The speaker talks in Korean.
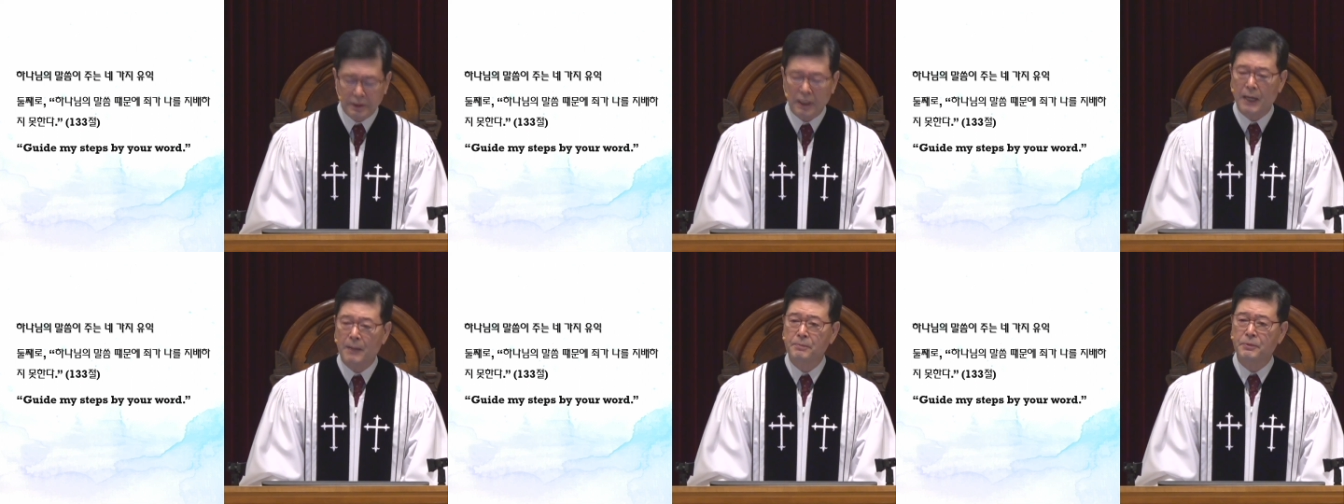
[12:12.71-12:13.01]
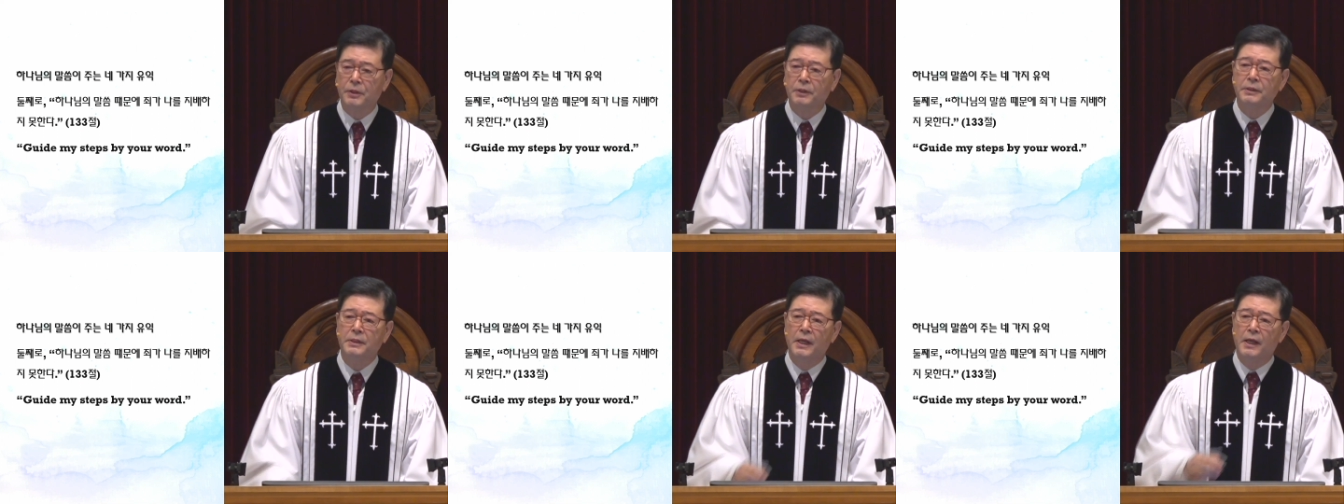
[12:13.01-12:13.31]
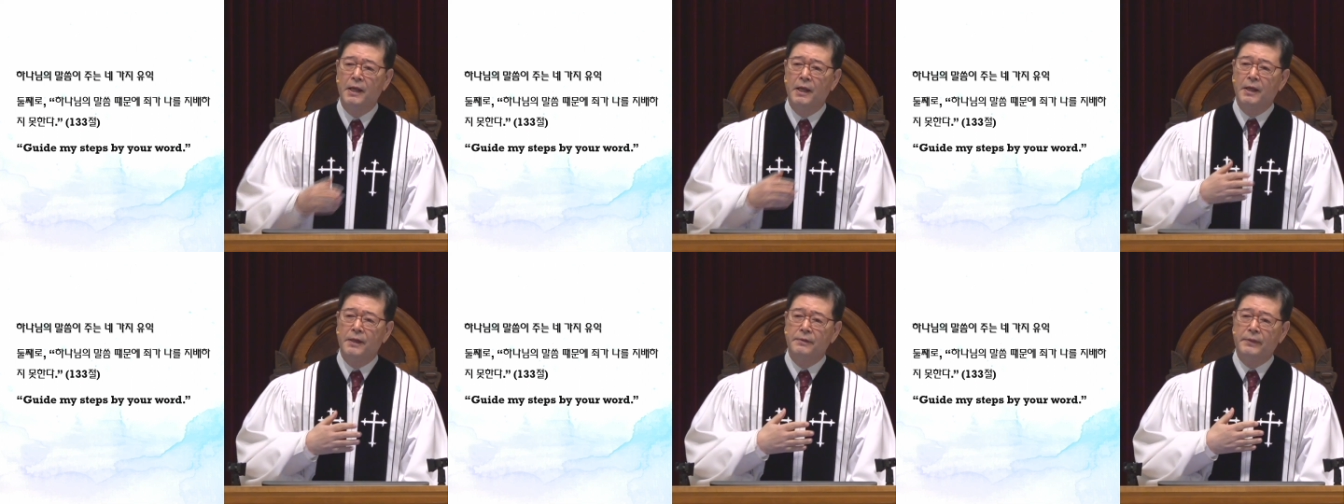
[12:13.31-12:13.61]
사람들은
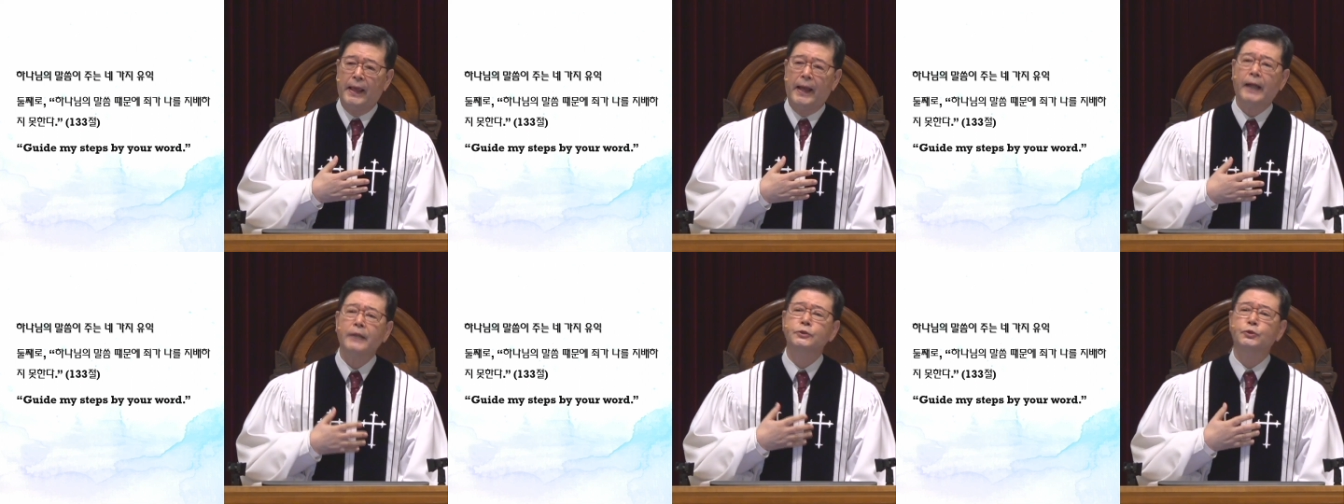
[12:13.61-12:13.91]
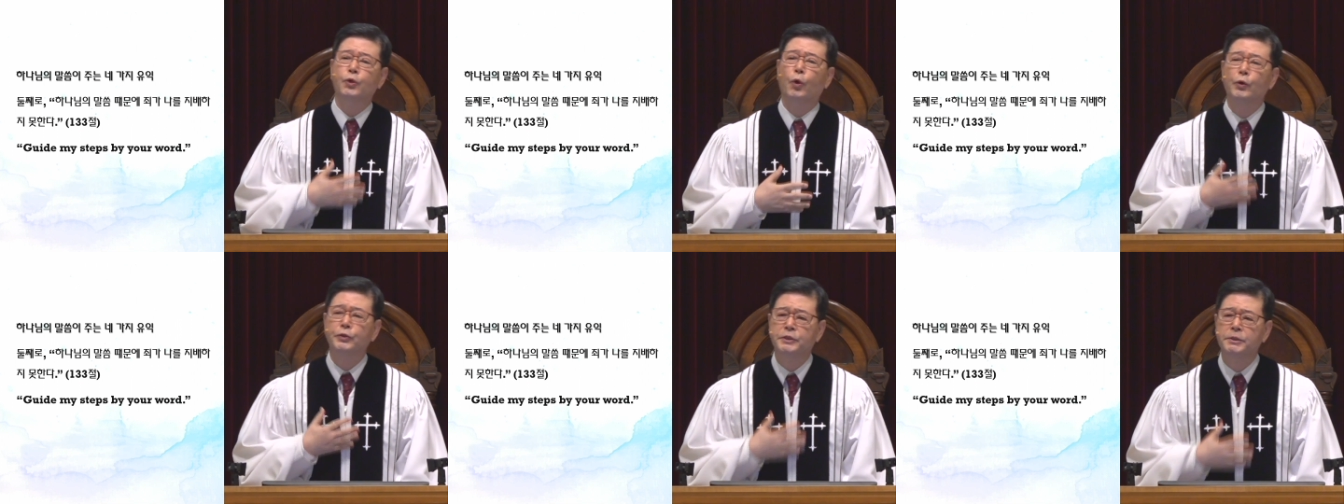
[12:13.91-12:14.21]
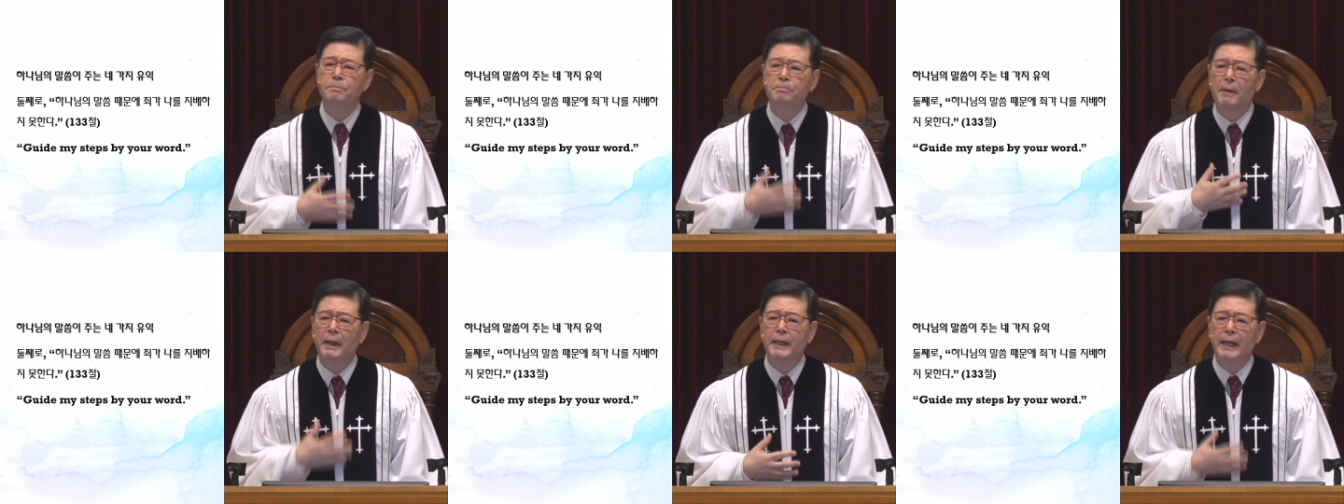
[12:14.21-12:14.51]
내가
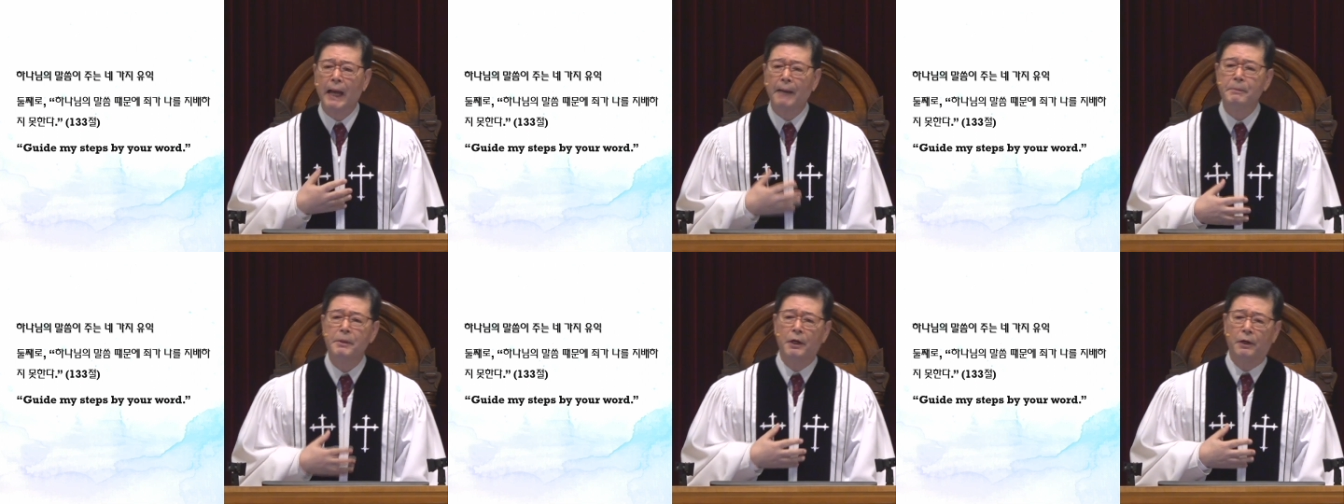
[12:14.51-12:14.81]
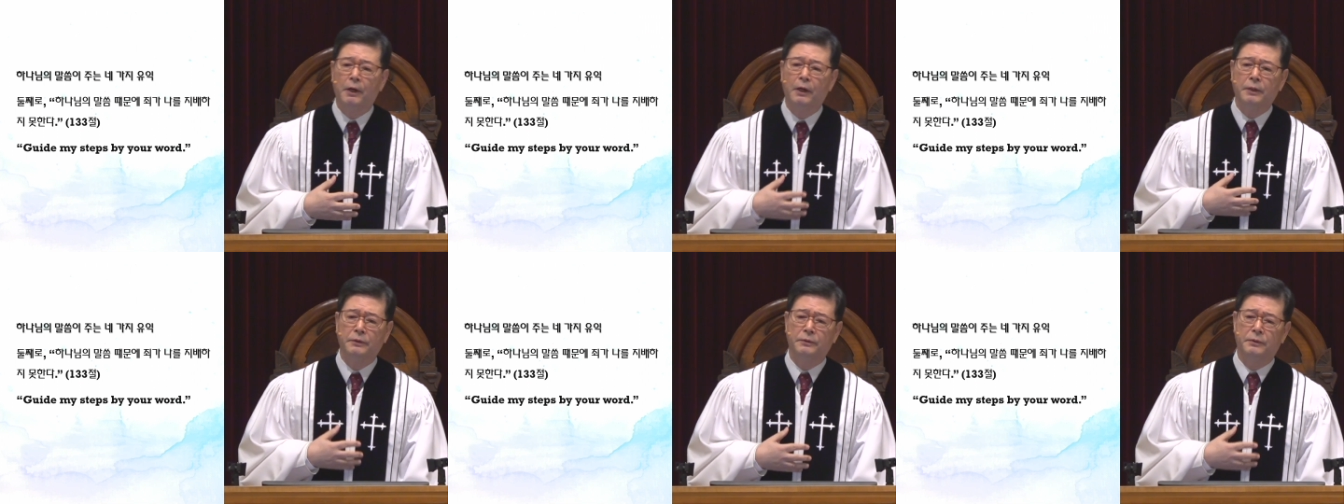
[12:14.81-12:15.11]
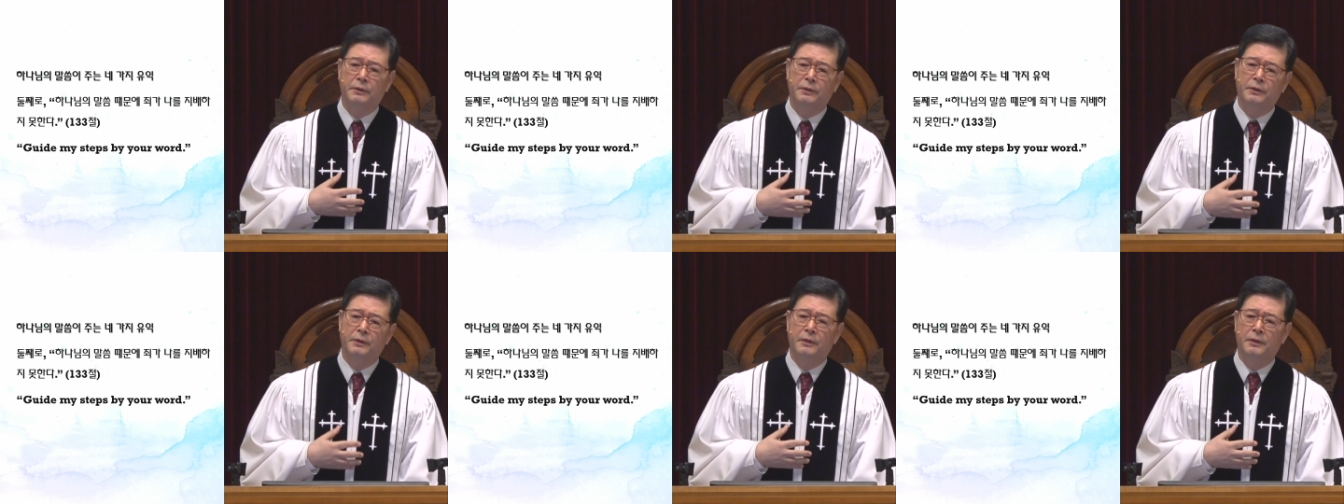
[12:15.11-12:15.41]
조심만
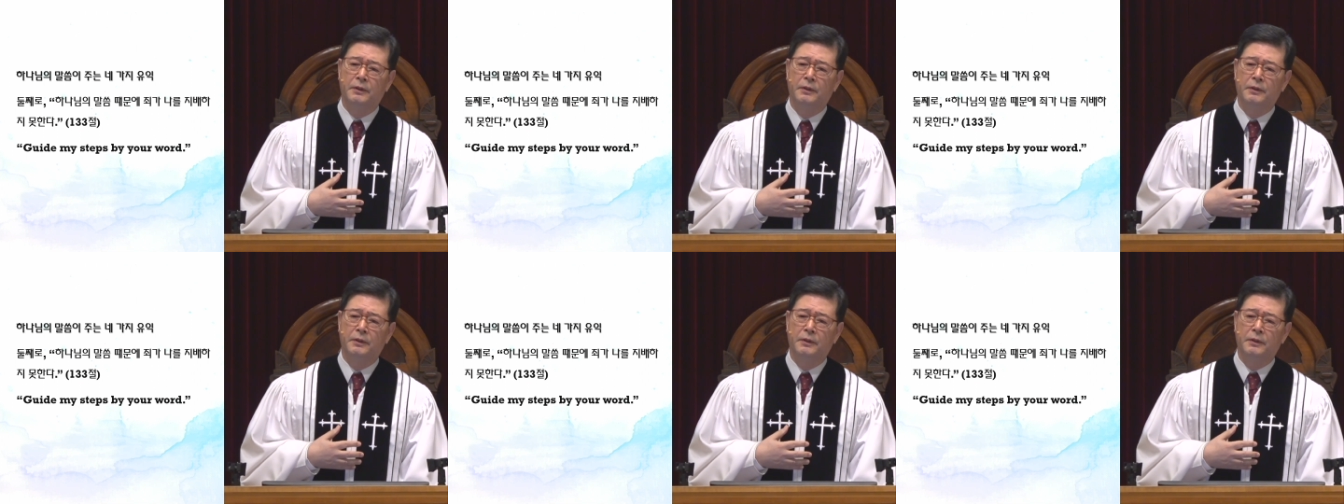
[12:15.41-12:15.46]
하면